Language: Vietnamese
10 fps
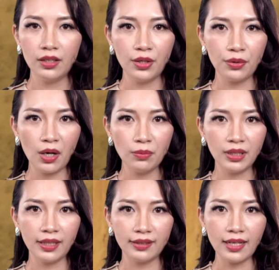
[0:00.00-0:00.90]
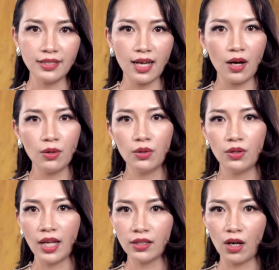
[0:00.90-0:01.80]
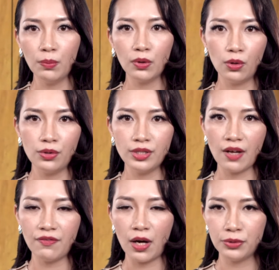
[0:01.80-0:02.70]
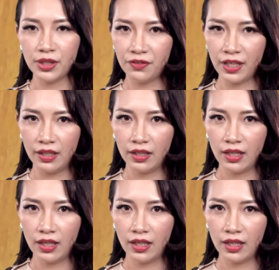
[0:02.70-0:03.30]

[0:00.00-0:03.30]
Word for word: nếu không thì tại sao lại có một lối ra vào như vậy?